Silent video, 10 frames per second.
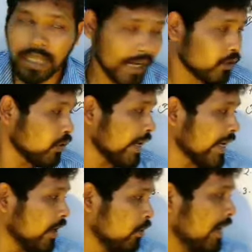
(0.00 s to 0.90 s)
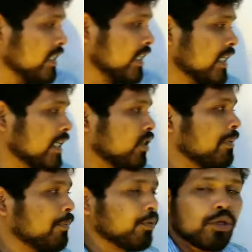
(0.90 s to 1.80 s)
থাকতো না কেন ভাগশেষকে তো
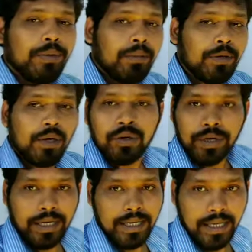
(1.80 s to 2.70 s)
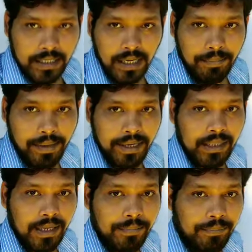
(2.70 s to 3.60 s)
আমি প্রথমেই বিয়োগ করে রেখে আসলাম
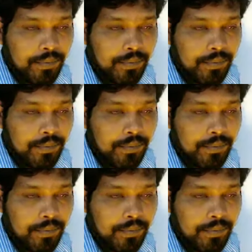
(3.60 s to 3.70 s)
বাড়িতে